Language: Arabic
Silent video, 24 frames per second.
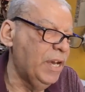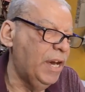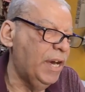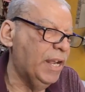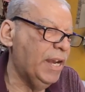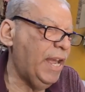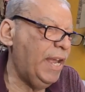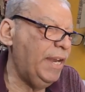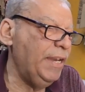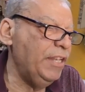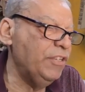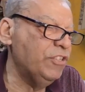
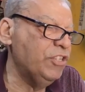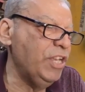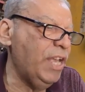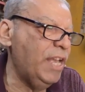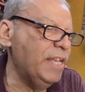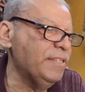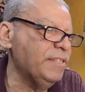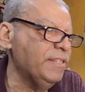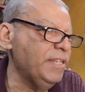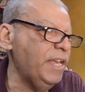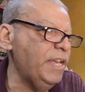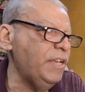راح نجي
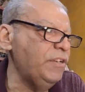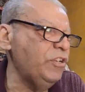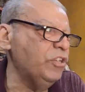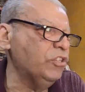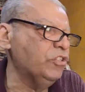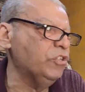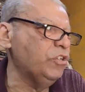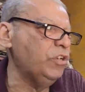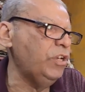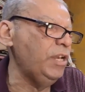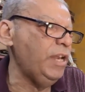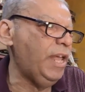هسه
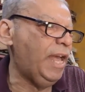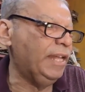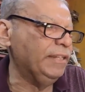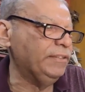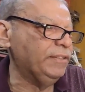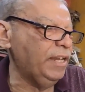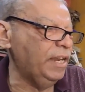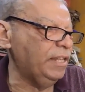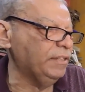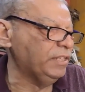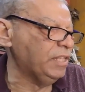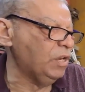ندخل
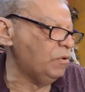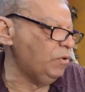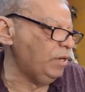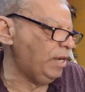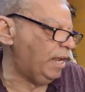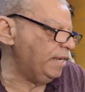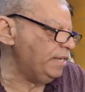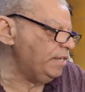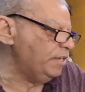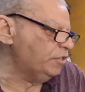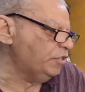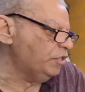حتى لا نطول
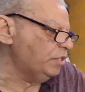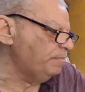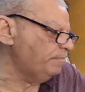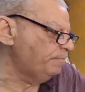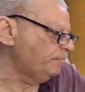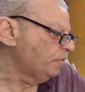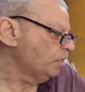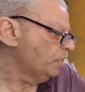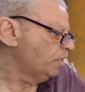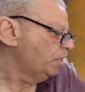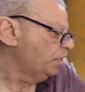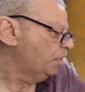عليكم
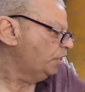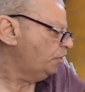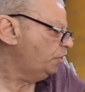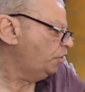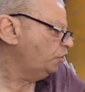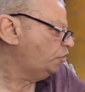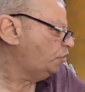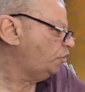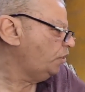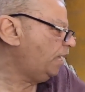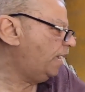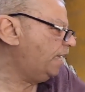
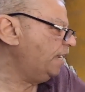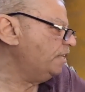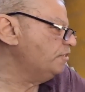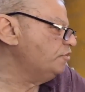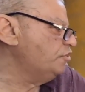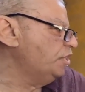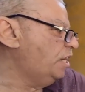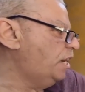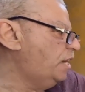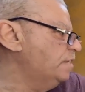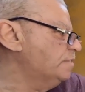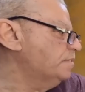ندخل على
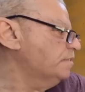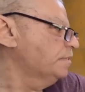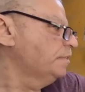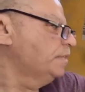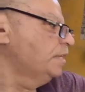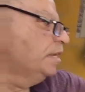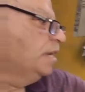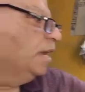الجهاز